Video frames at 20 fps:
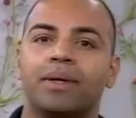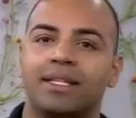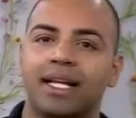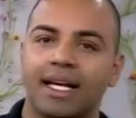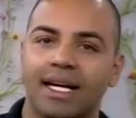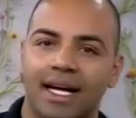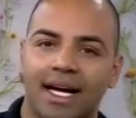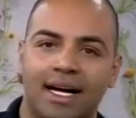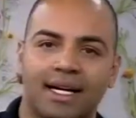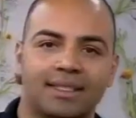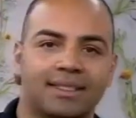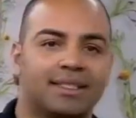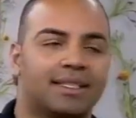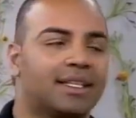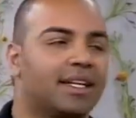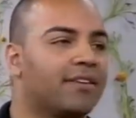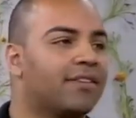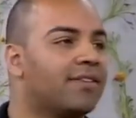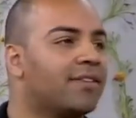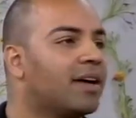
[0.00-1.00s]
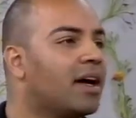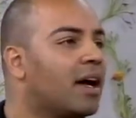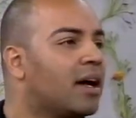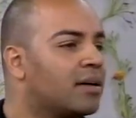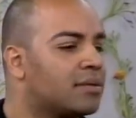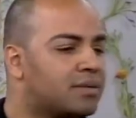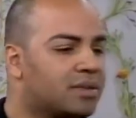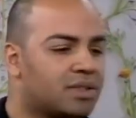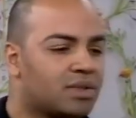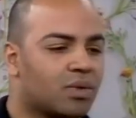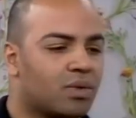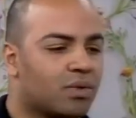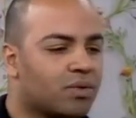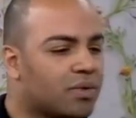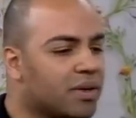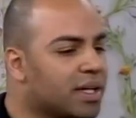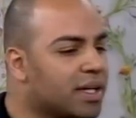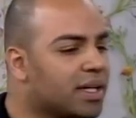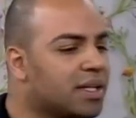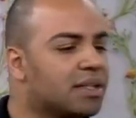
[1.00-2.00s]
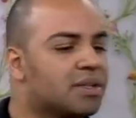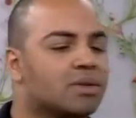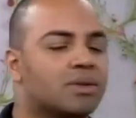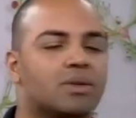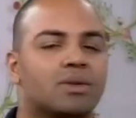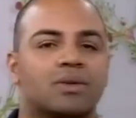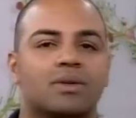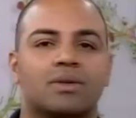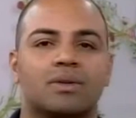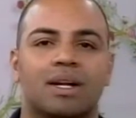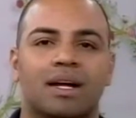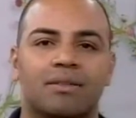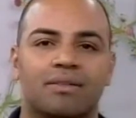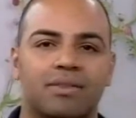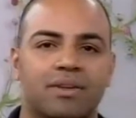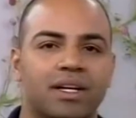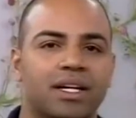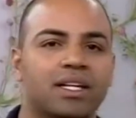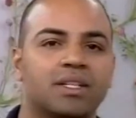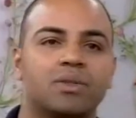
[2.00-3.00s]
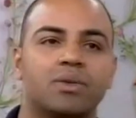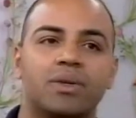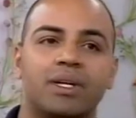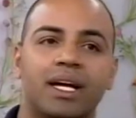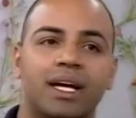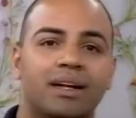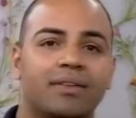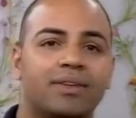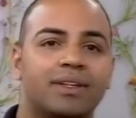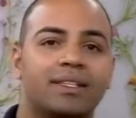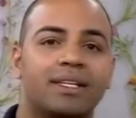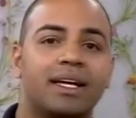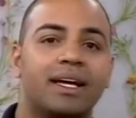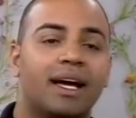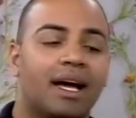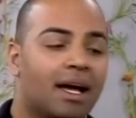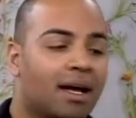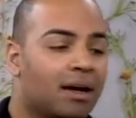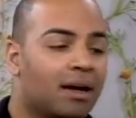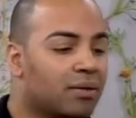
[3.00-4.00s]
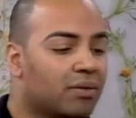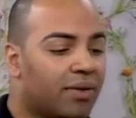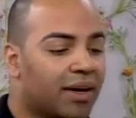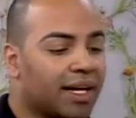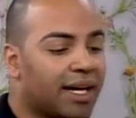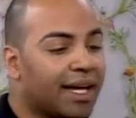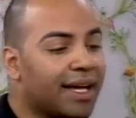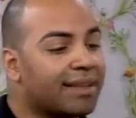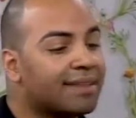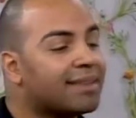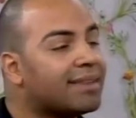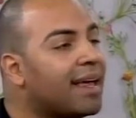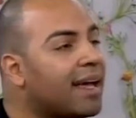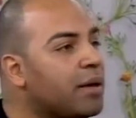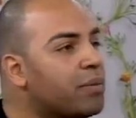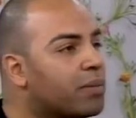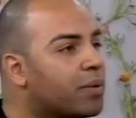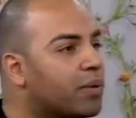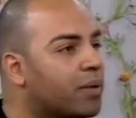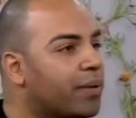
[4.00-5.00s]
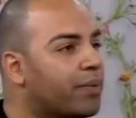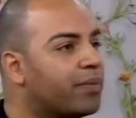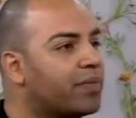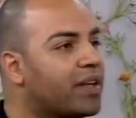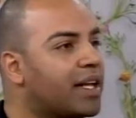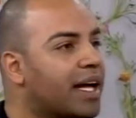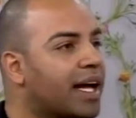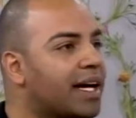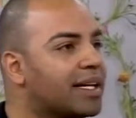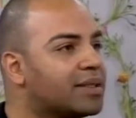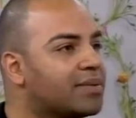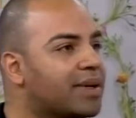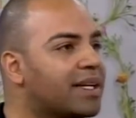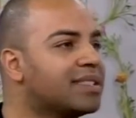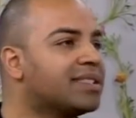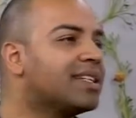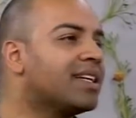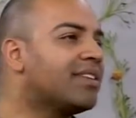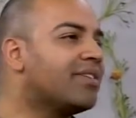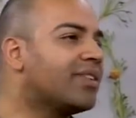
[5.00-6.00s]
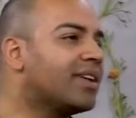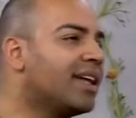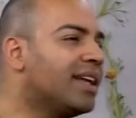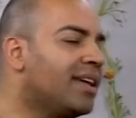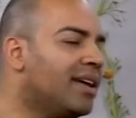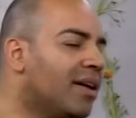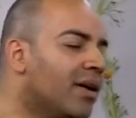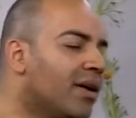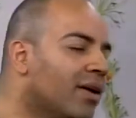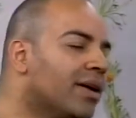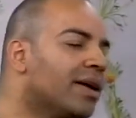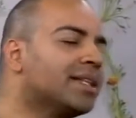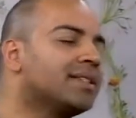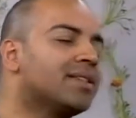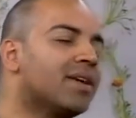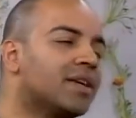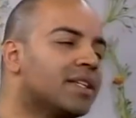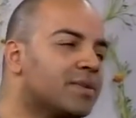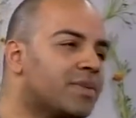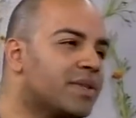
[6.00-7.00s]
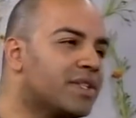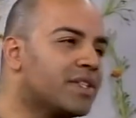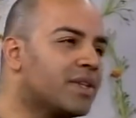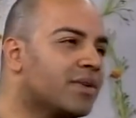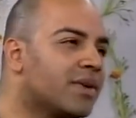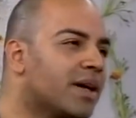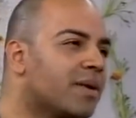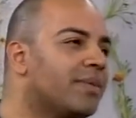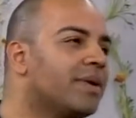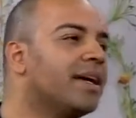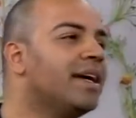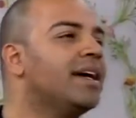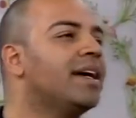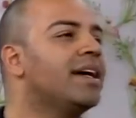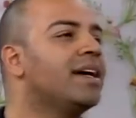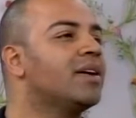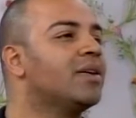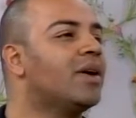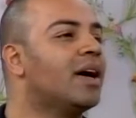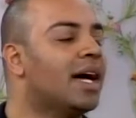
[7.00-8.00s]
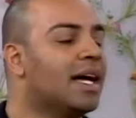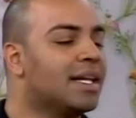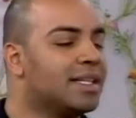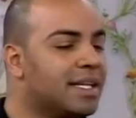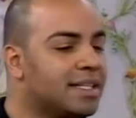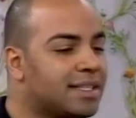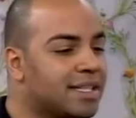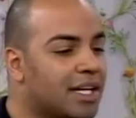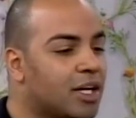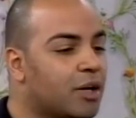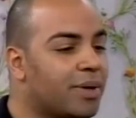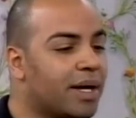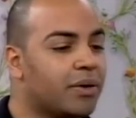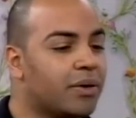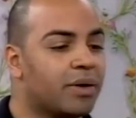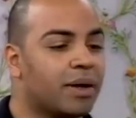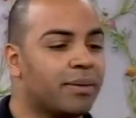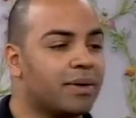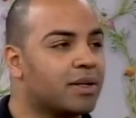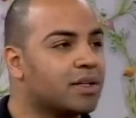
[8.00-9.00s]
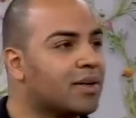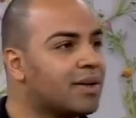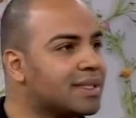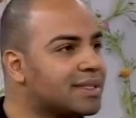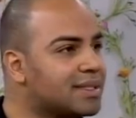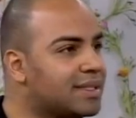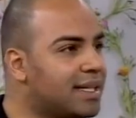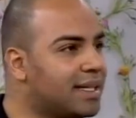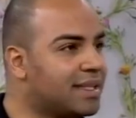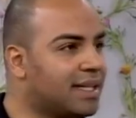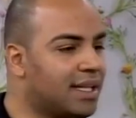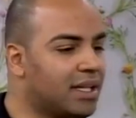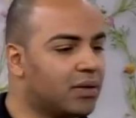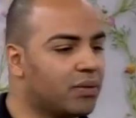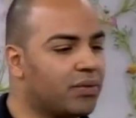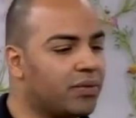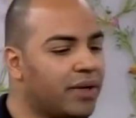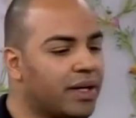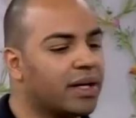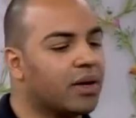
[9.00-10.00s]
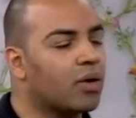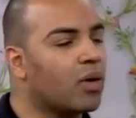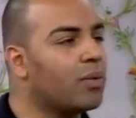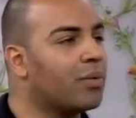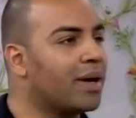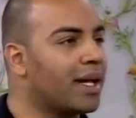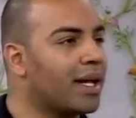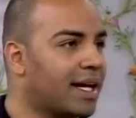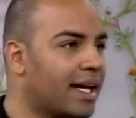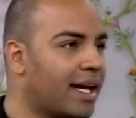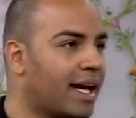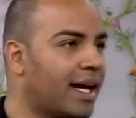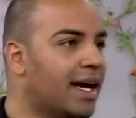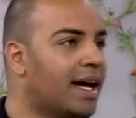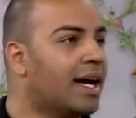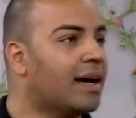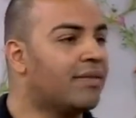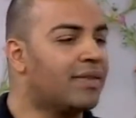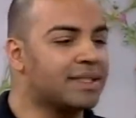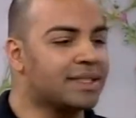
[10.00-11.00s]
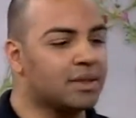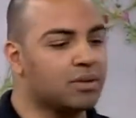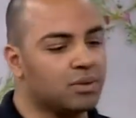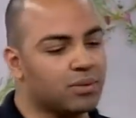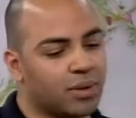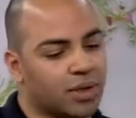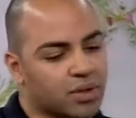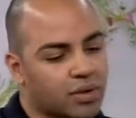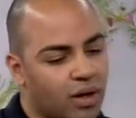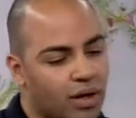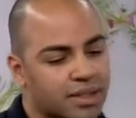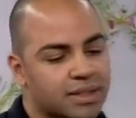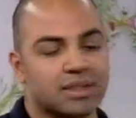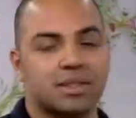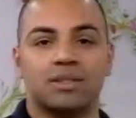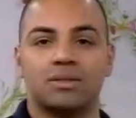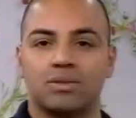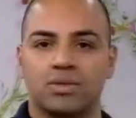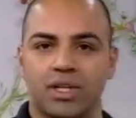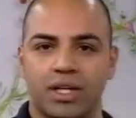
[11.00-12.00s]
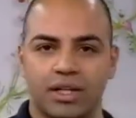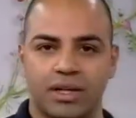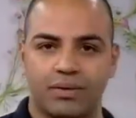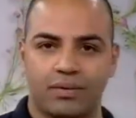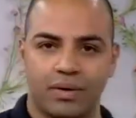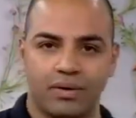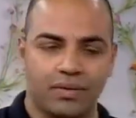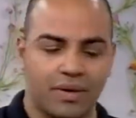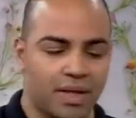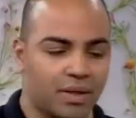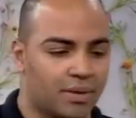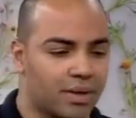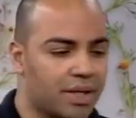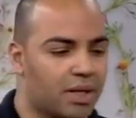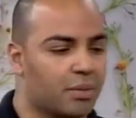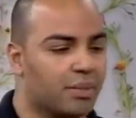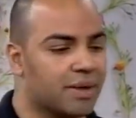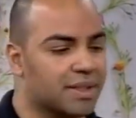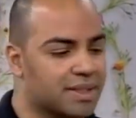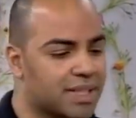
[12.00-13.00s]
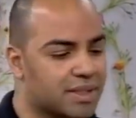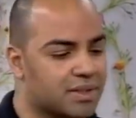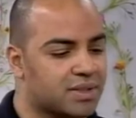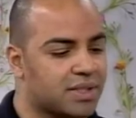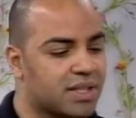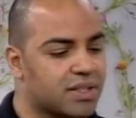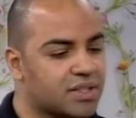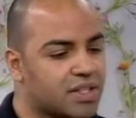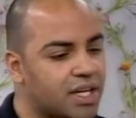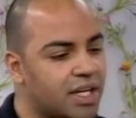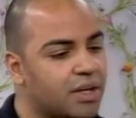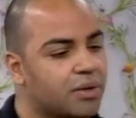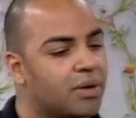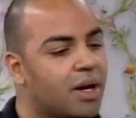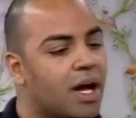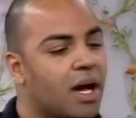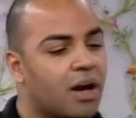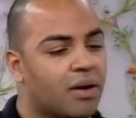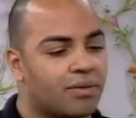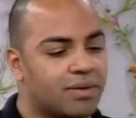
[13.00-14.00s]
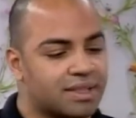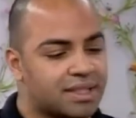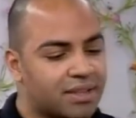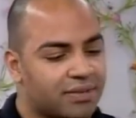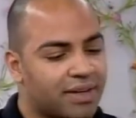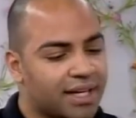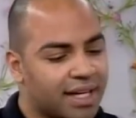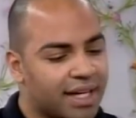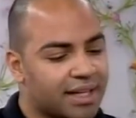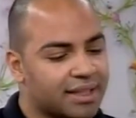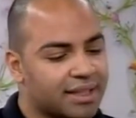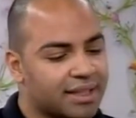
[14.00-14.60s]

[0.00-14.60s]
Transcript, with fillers: ela mantém em casa, né? Escovando, lavando, e ela vai ter vai ganhar tempo em casa, porque às vezes ela fica ali horas e horas penteando o cabelo, tentando arrumar e o cabelo não assenta, ele não fica como ela quer. Fazendo um botox do jeito que foi feito aqui, o processo certinho, você